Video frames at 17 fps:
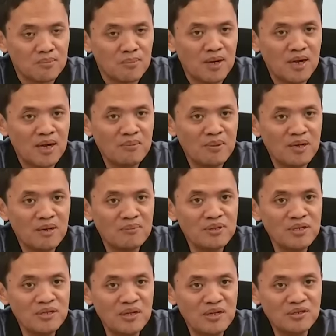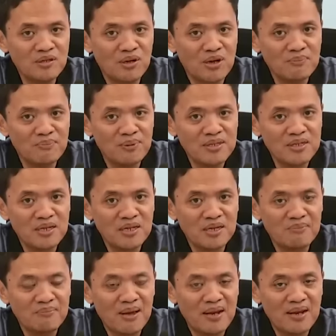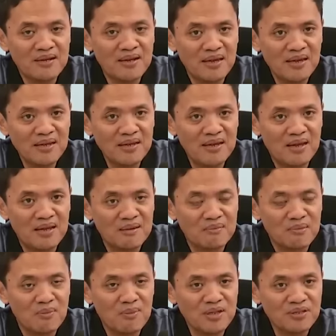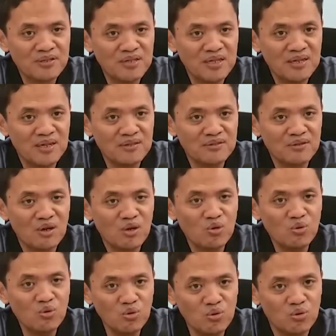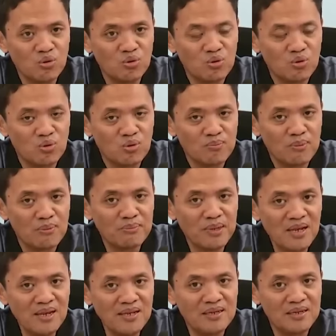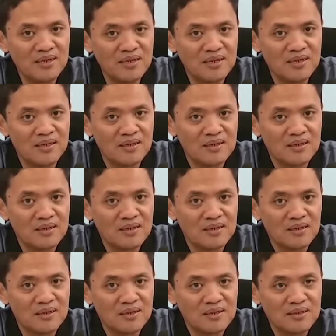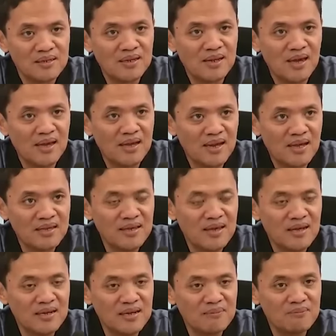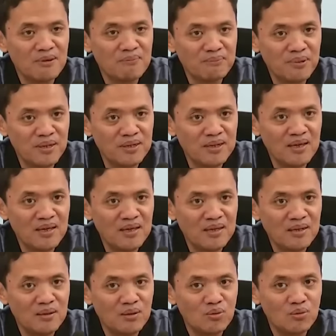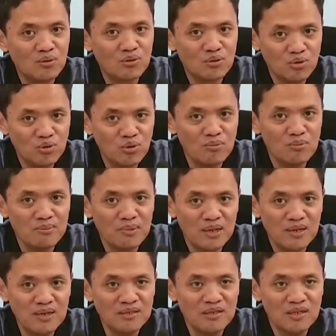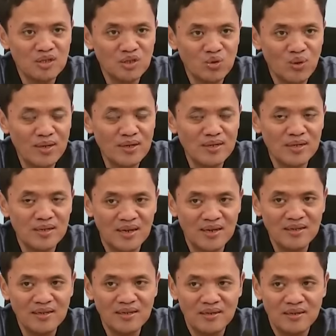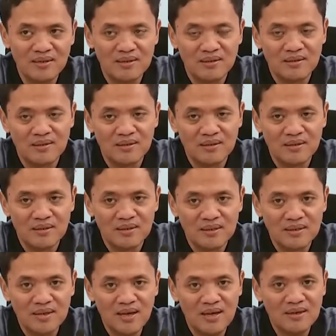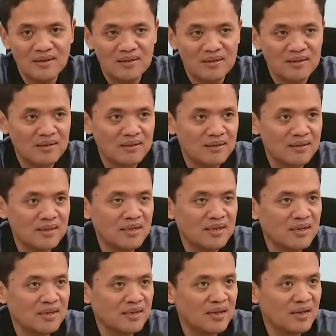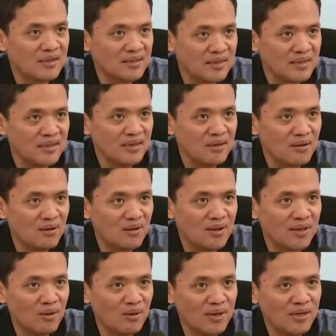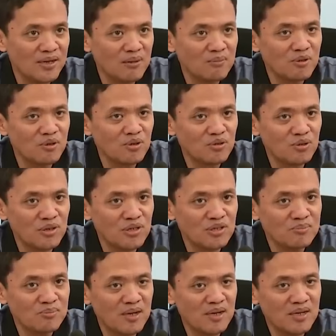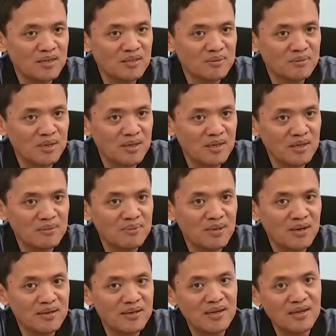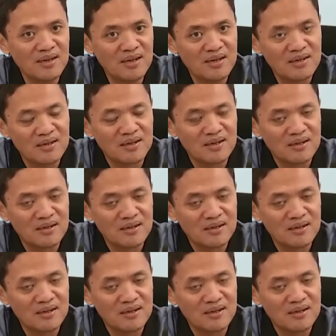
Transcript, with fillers: Bagaimana bisa seorang PJ kepala daerah memastikan seluruh pemilih di daerah yang dipimpinnya untuk memilih sesuai dengan yang dikehendaki oleh orang yang menunjukkan sebagai, sebagai kepala daerah?